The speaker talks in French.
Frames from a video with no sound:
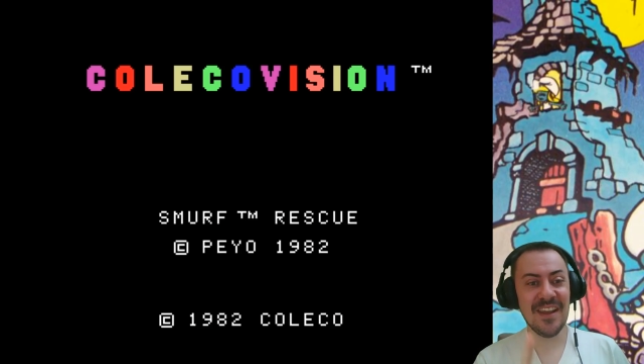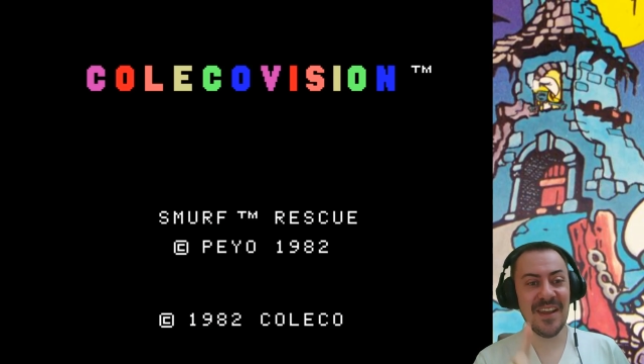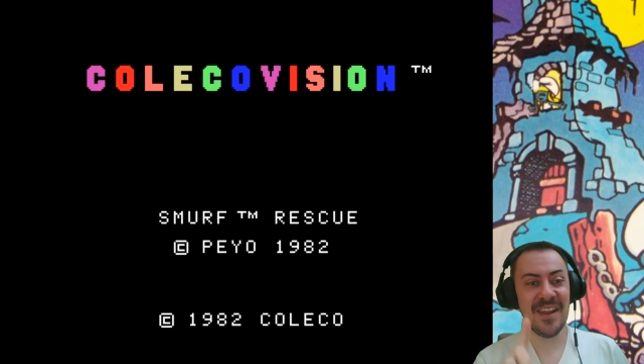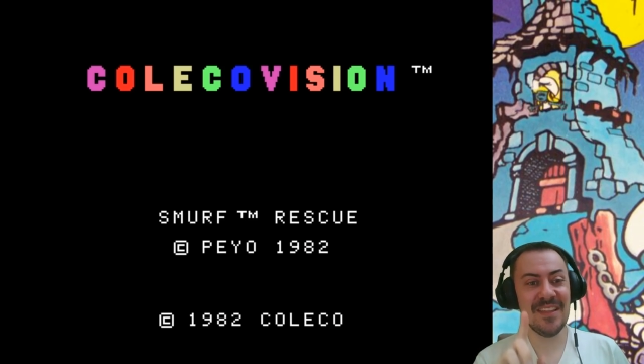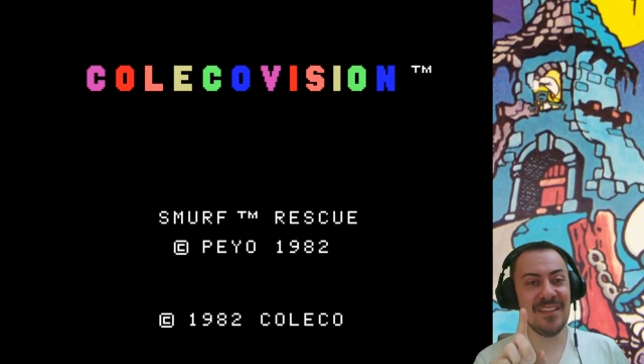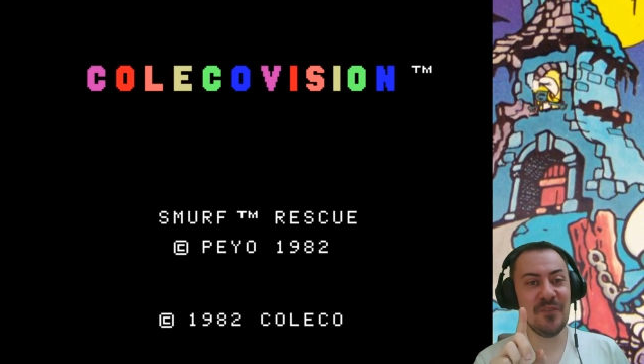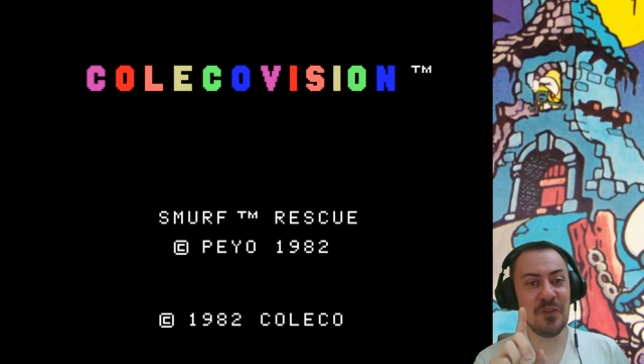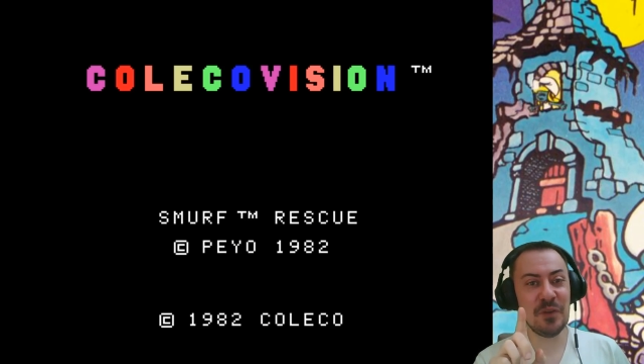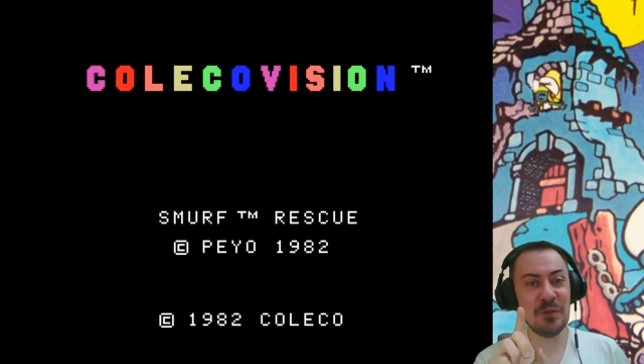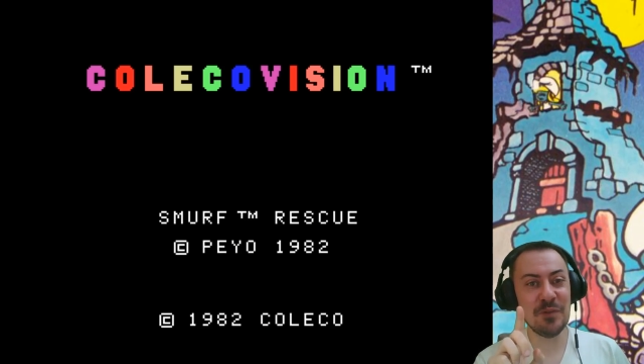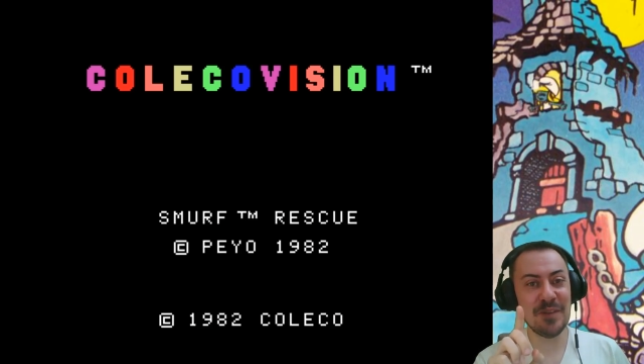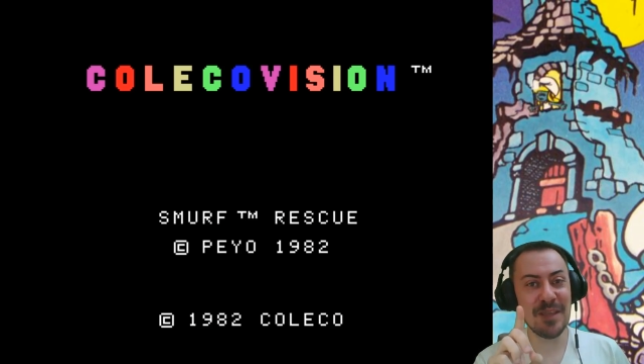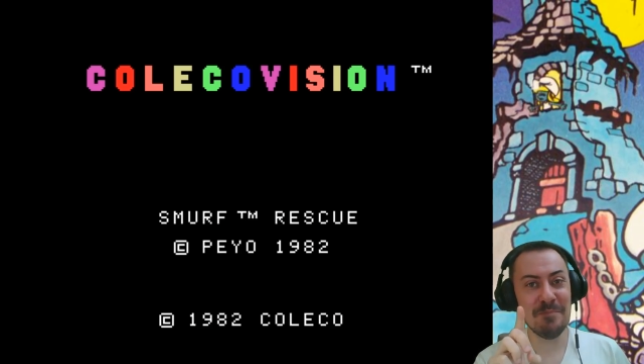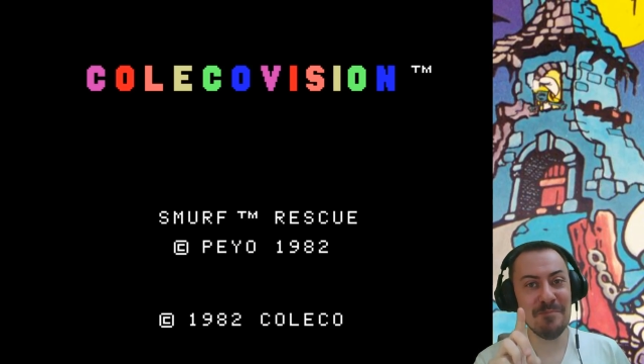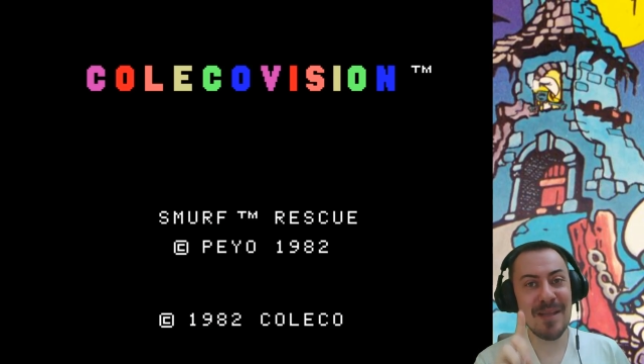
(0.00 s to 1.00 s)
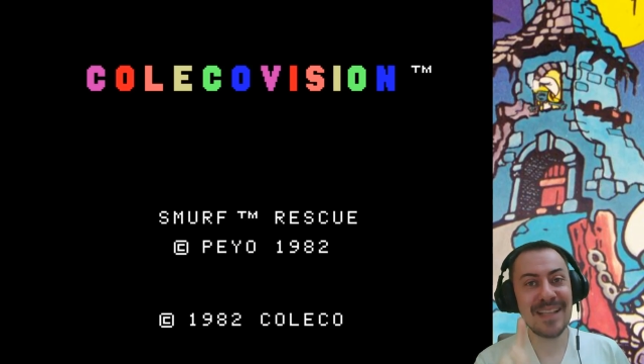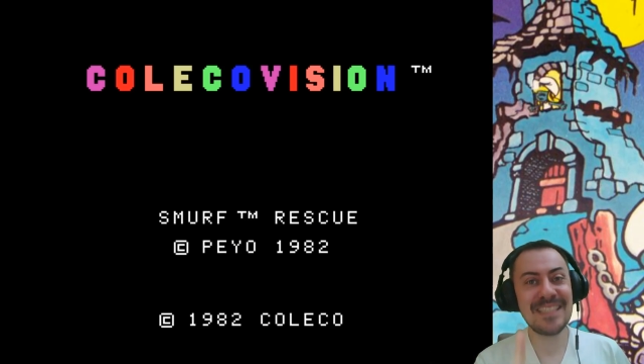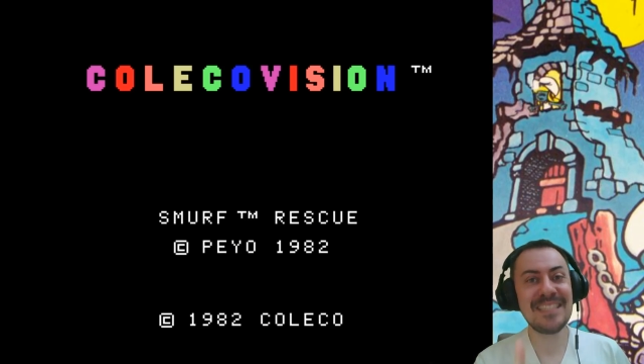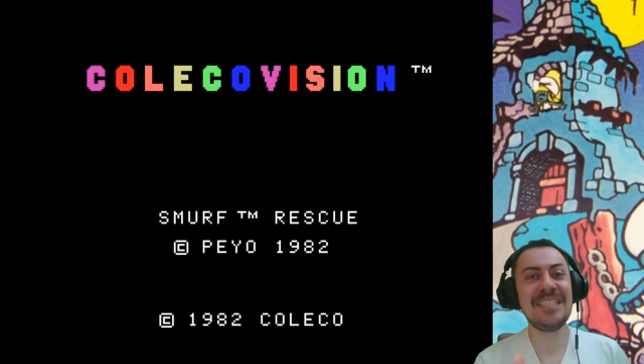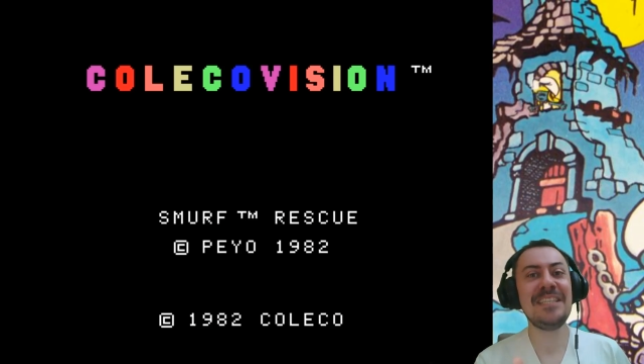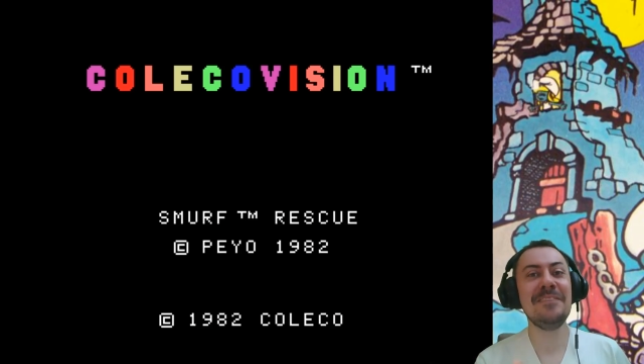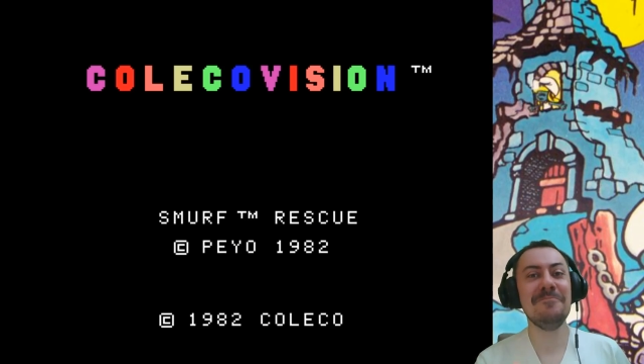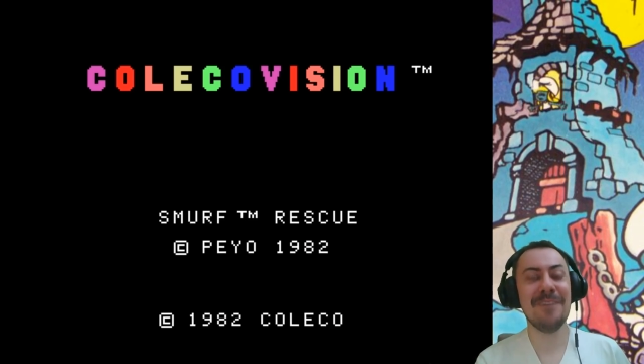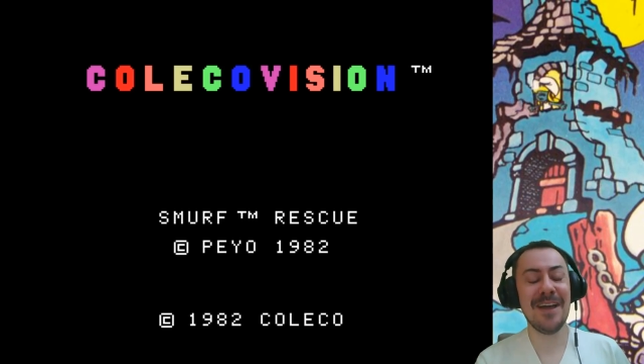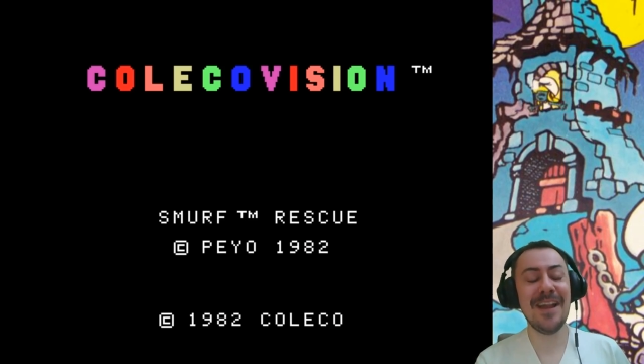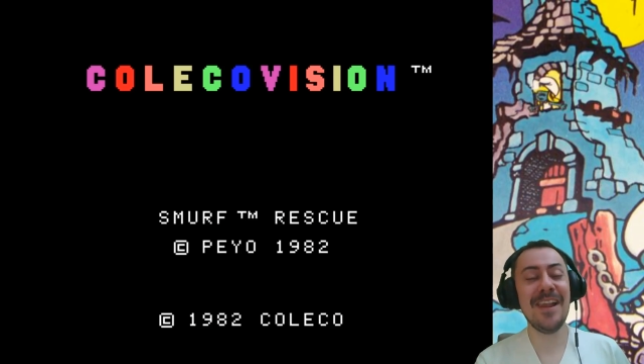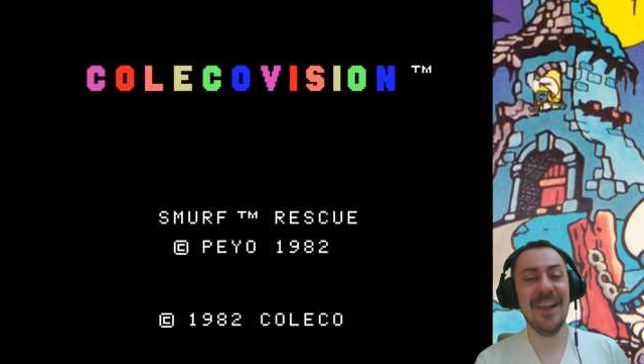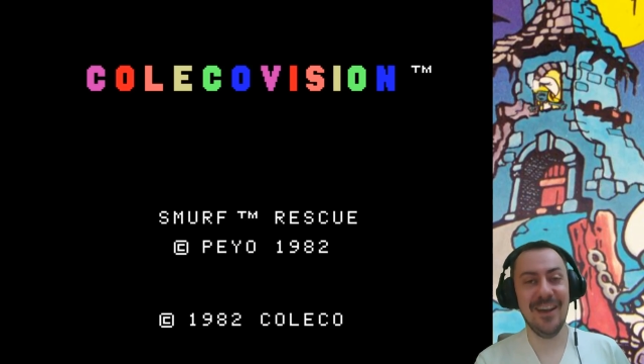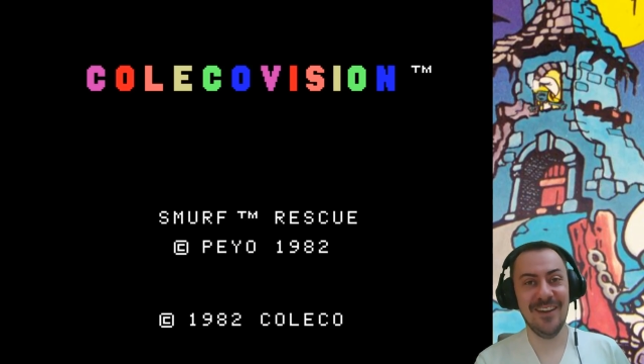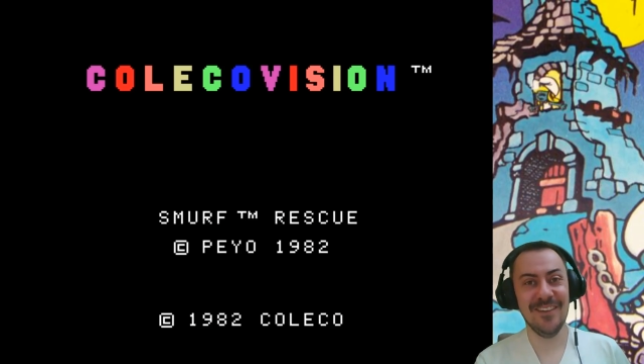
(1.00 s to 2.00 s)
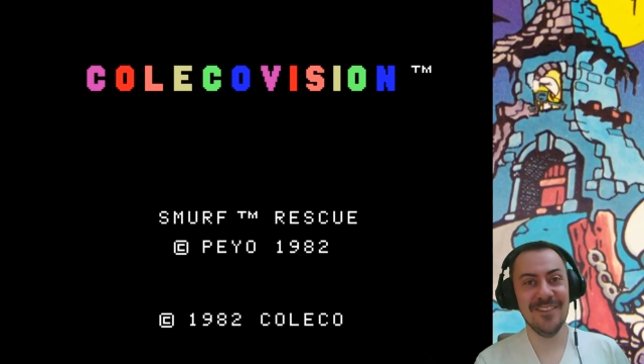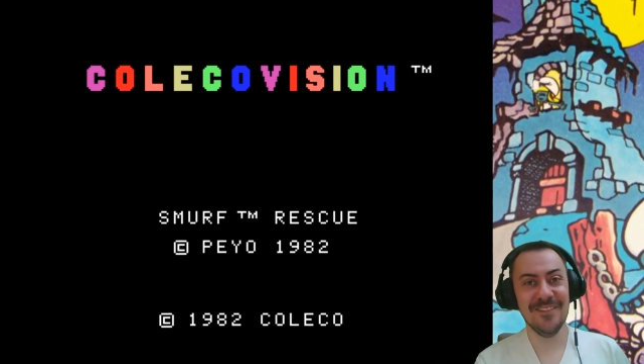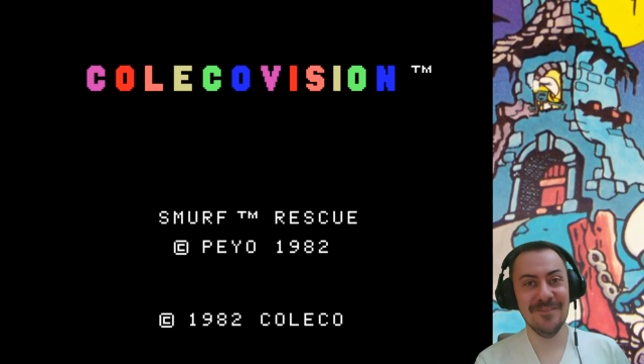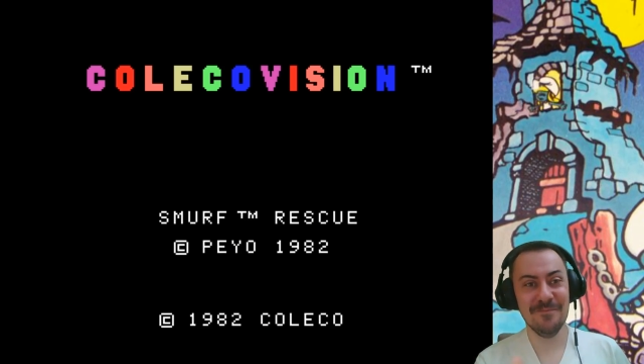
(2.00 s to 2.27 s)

la difficulté maximale